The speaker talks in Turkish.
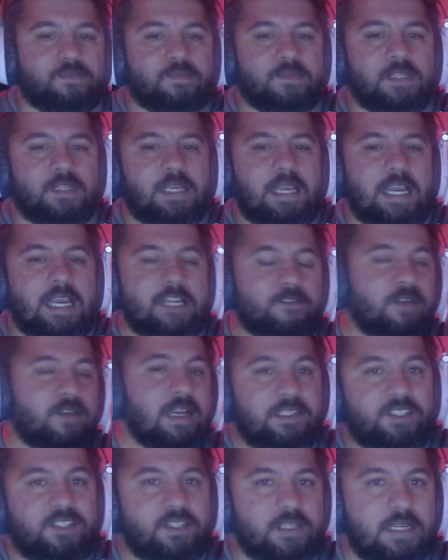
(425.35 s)
Adventure
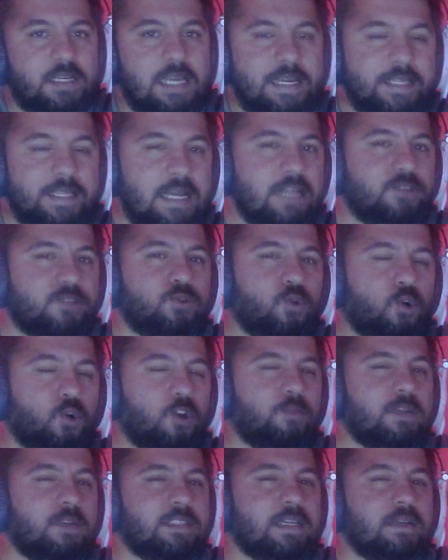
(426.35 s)
enerji
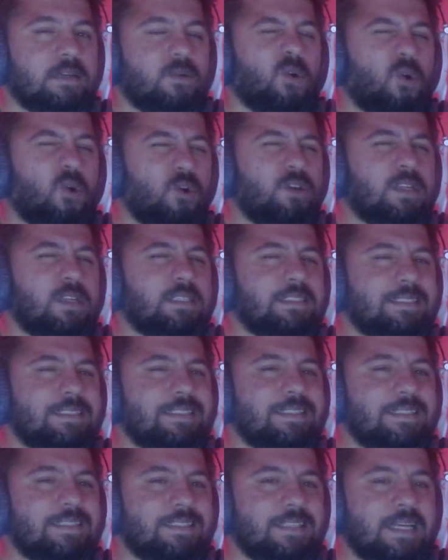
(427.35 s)
olmadan
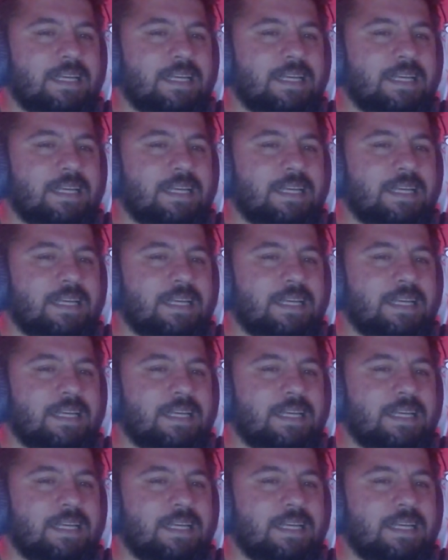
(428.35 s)
oynadığınızda